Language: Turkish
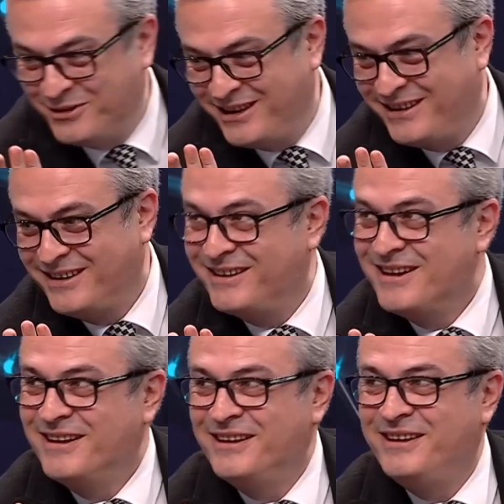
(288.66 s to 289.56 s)
buna. ya
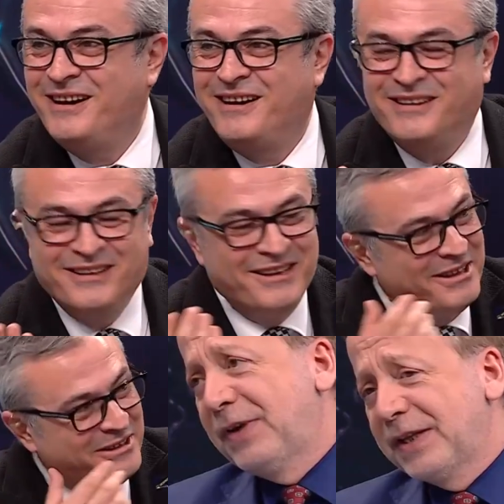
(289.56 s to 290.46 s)
bu Ya.
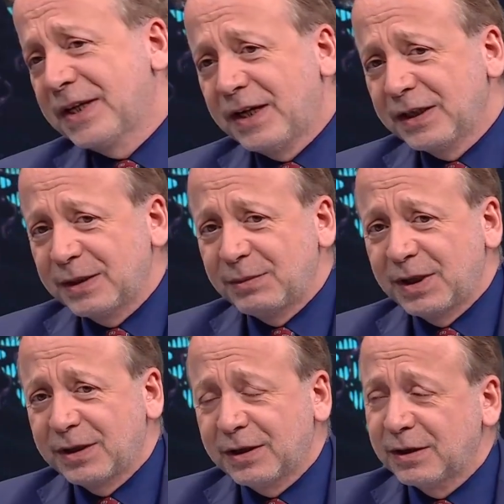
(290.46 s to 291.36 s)
hani Fener
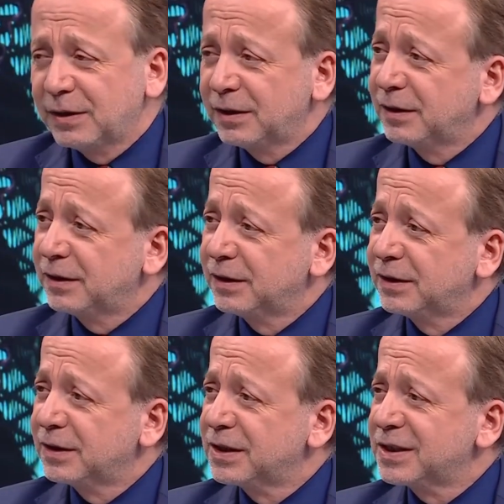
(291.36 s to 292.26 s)
ağlama Ben üzülüyorum meslek
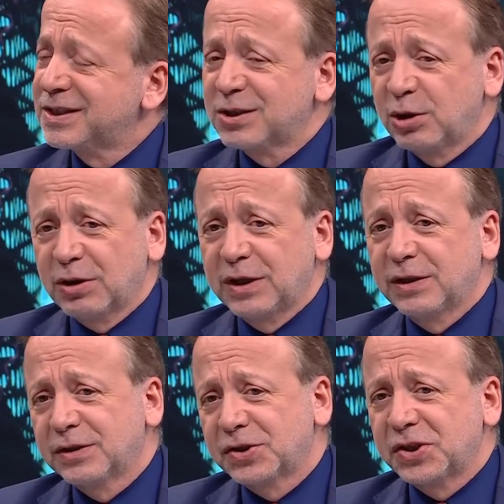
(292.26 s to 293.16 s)
adına.
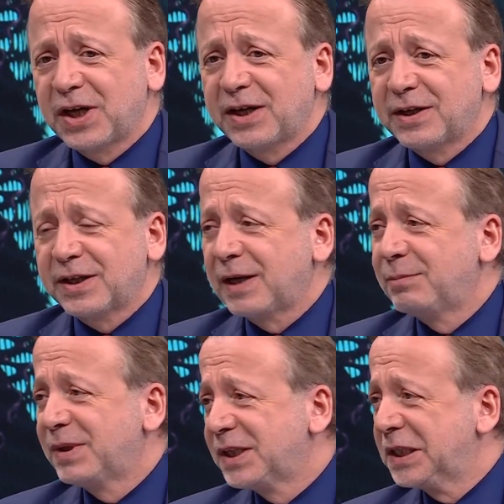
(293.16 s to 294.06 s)
sloganı
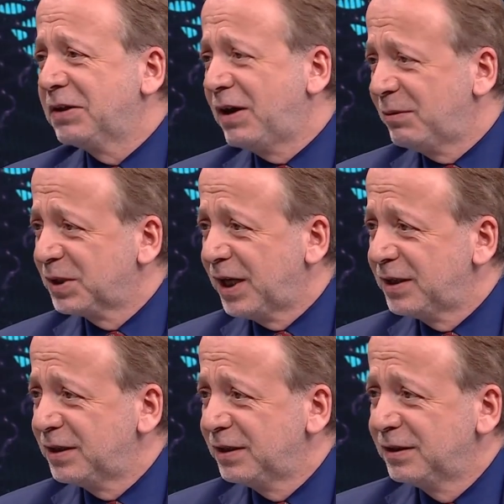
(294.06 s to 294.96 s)
Schneider'den beri devam
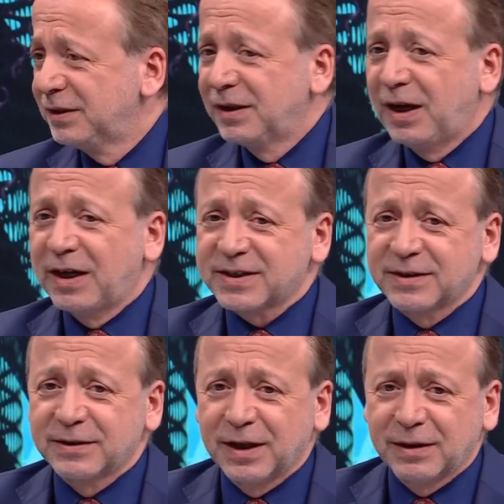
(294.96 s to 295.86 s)
eden
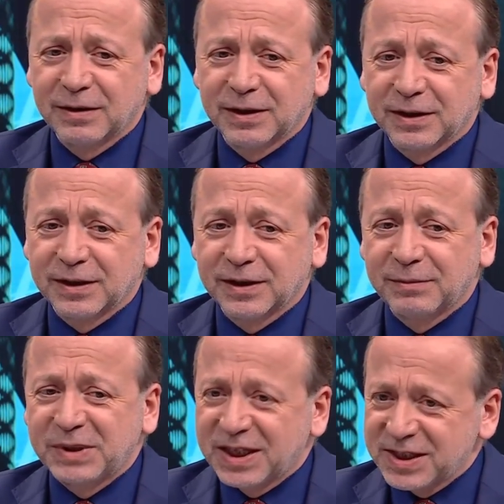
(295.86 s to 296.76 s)
aslında e,
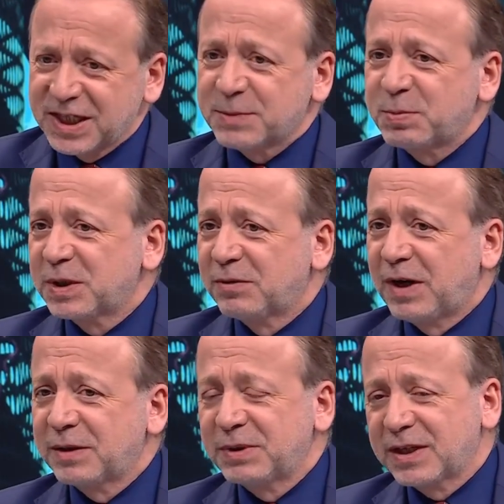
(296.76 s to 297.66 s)
biraz espri
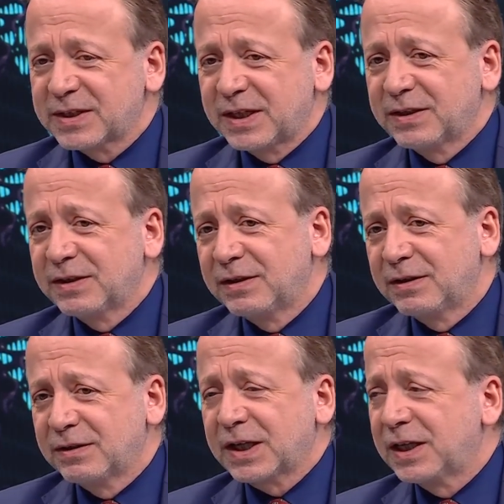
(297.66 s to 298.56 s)
var. Biraz hani
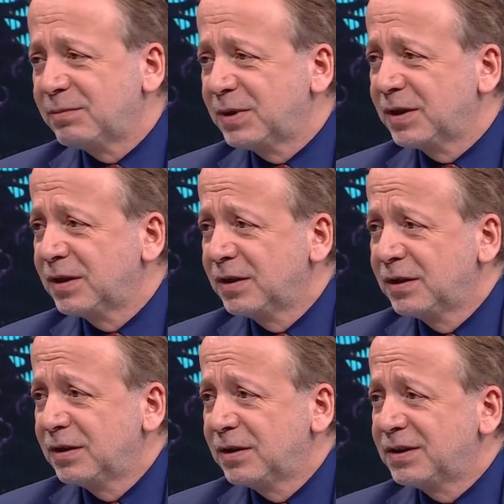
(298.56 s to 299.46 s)
e, rakibi
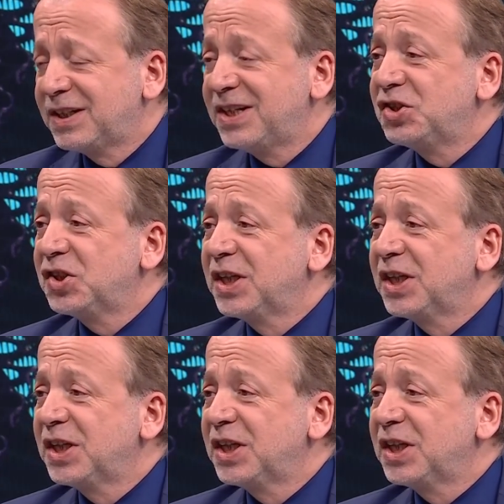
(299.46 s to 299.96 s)
rencide